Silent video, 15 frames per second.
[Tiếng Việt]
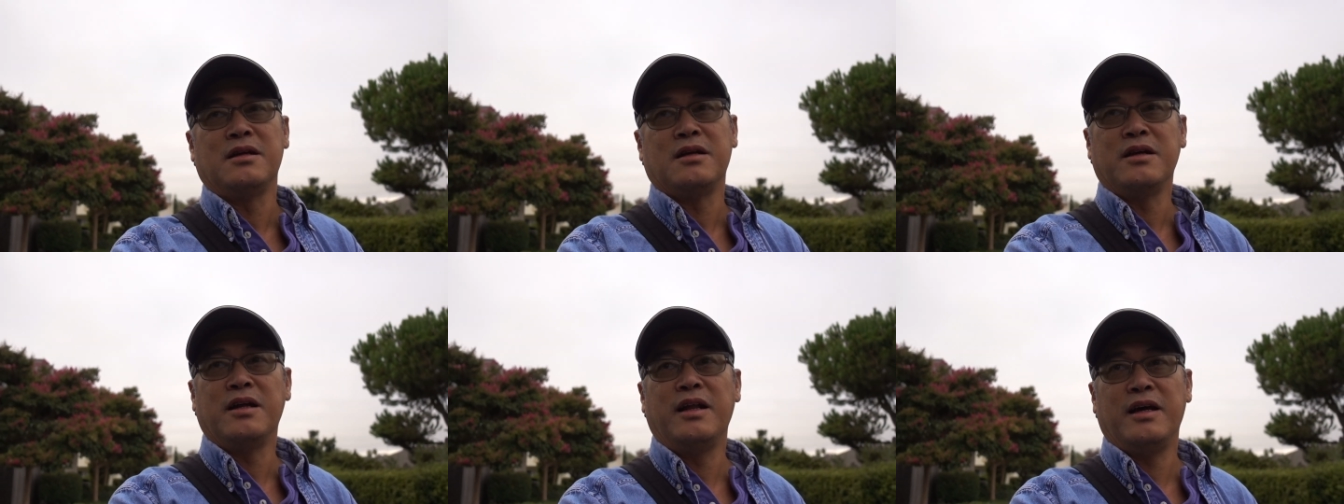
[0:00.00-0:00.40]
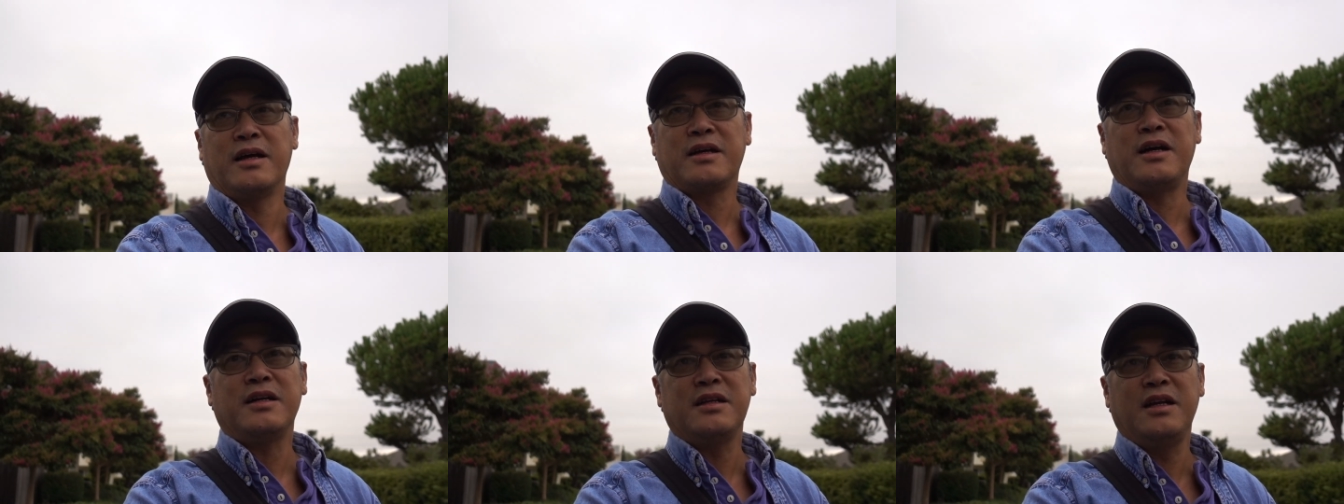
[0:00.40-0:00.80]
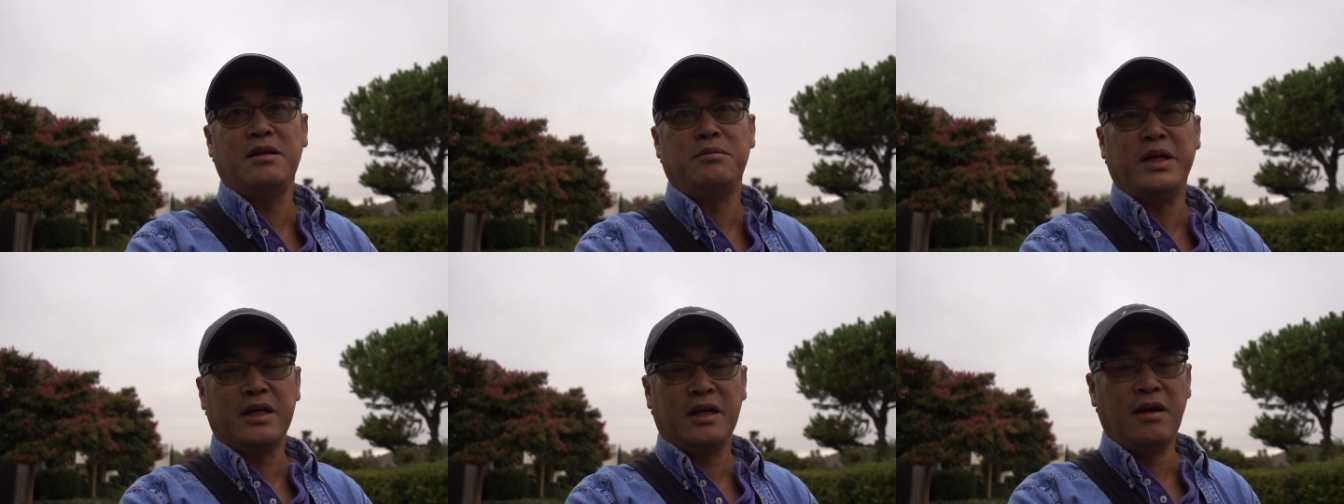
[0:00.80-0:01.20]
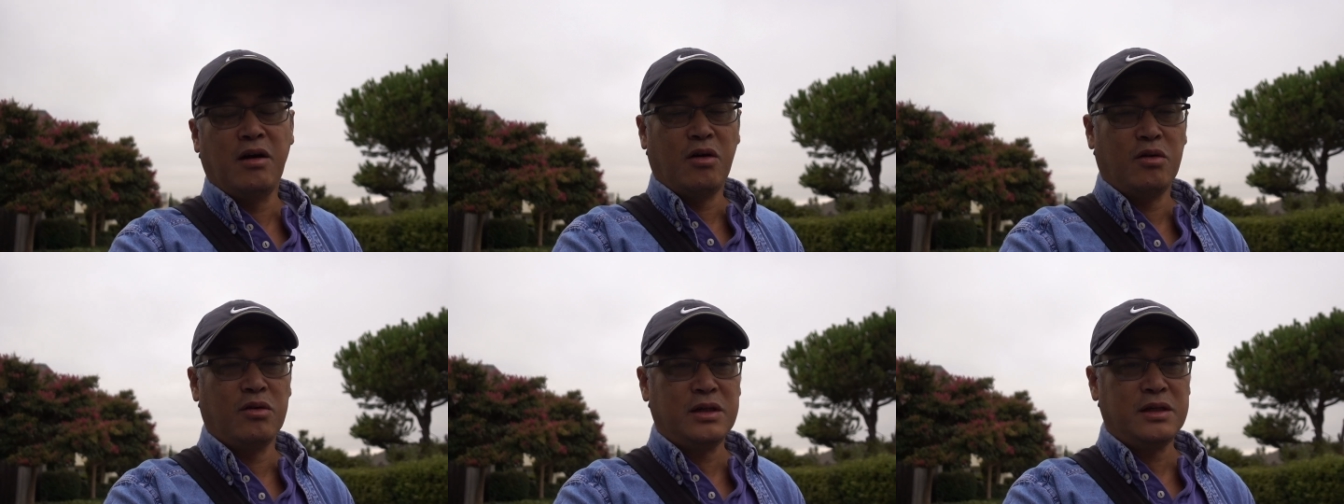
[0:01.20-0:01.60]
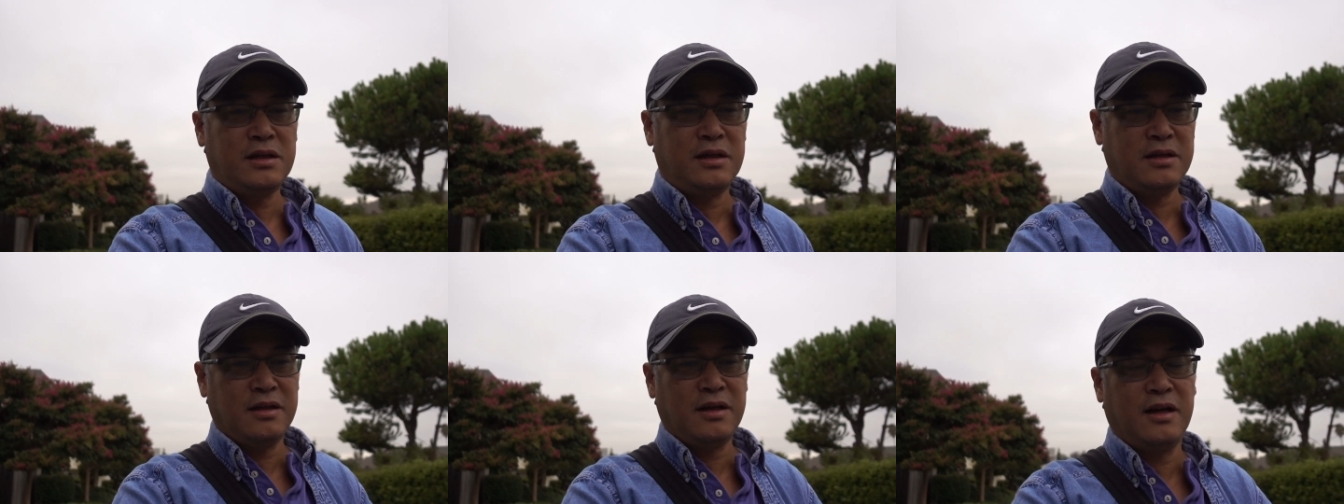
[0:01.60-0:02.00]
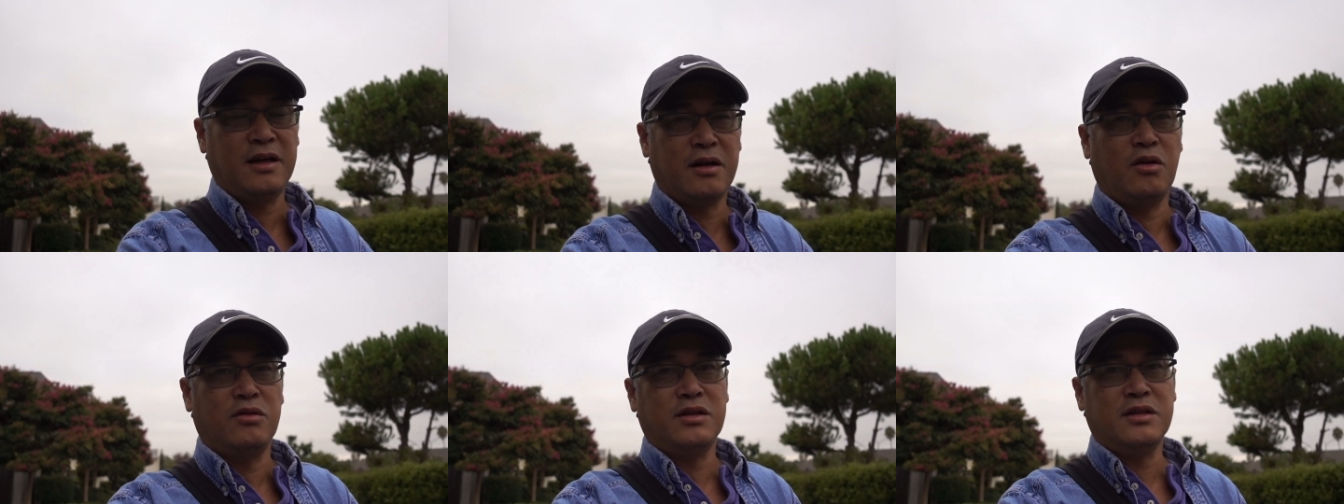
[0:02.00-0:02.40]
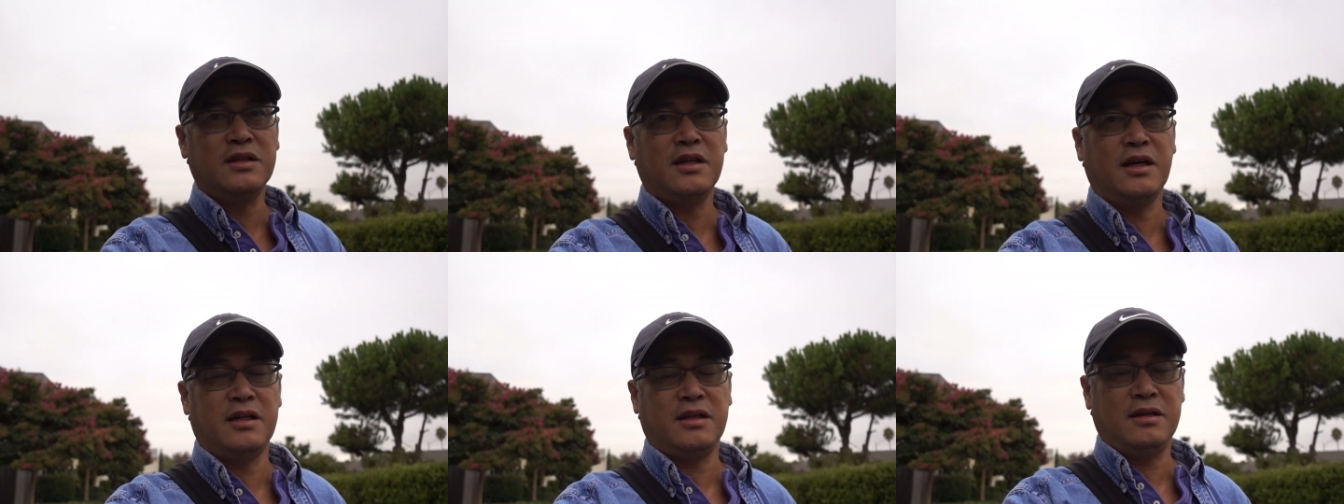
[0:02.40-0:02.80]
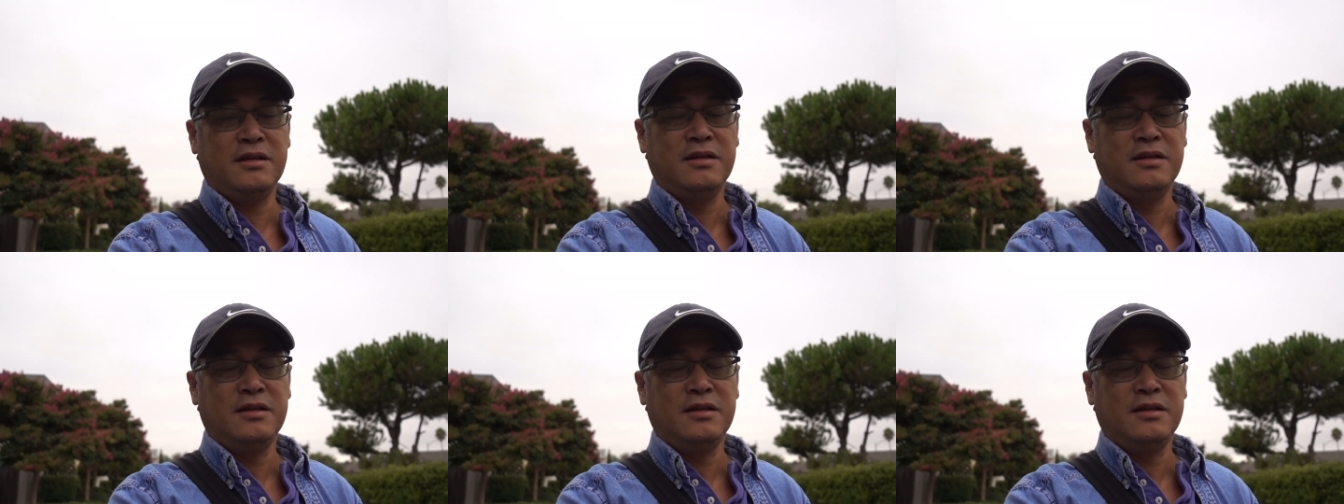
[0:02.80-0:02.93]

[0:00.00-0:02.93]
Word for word: hay là cất đi mấy cái đồ á, như là đồ nướng thịt,